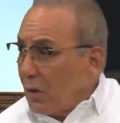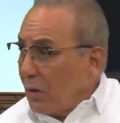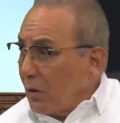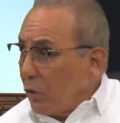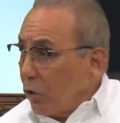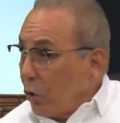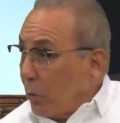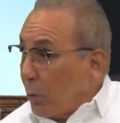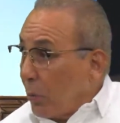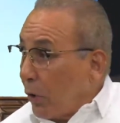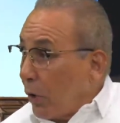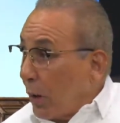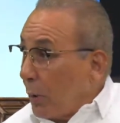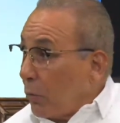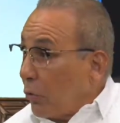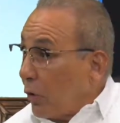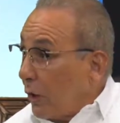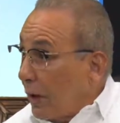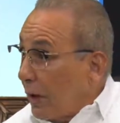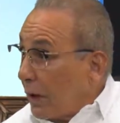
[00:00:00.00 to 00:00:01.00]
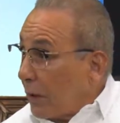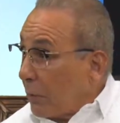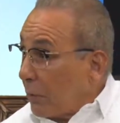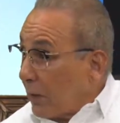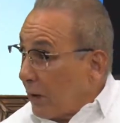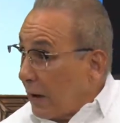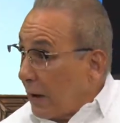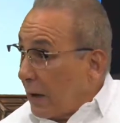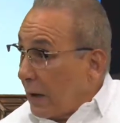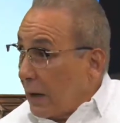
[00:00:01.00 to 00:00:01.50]
Golpeo a la mujer,
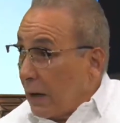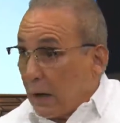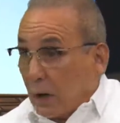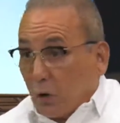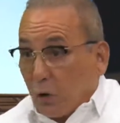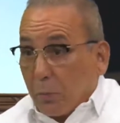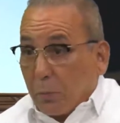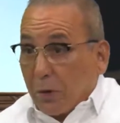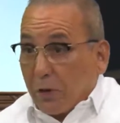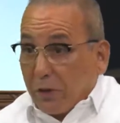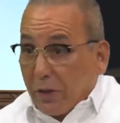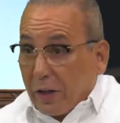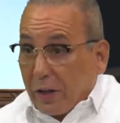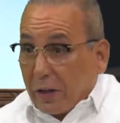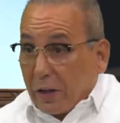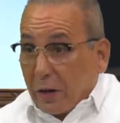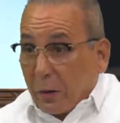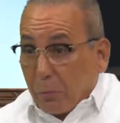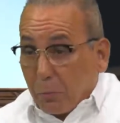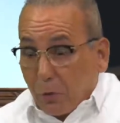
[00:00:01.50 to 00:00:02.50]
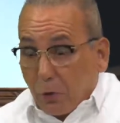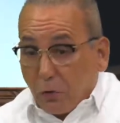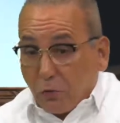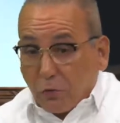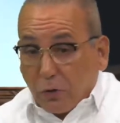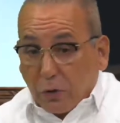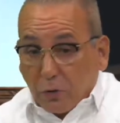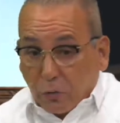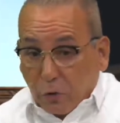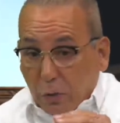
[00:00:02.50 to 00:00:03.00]
¿verdad? A la compañera, a la
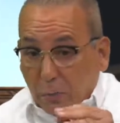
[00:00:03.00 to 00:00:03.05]
esposa, un